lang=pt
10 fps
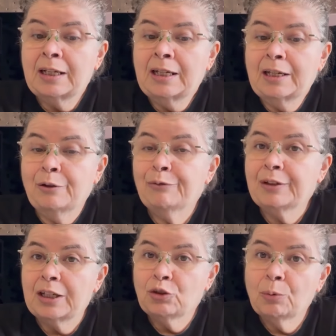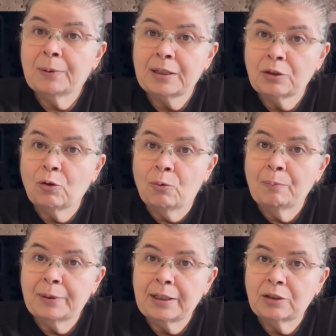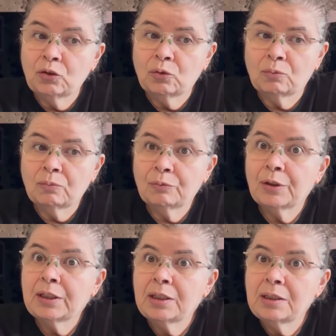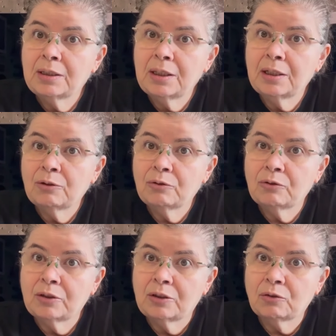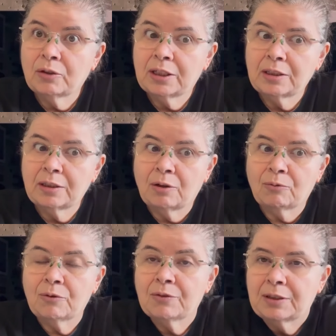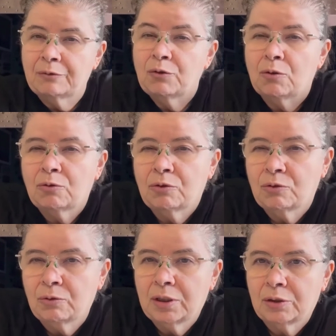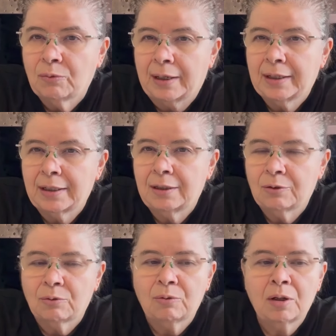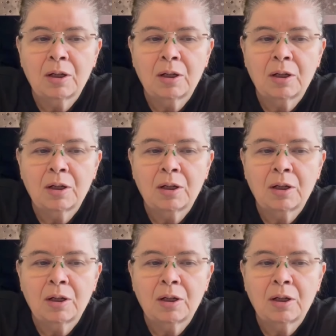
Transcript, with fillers: Eu fiquei surpresa com o preço. Foi 15 euros esse coração. E você viu a grossura do acrílico?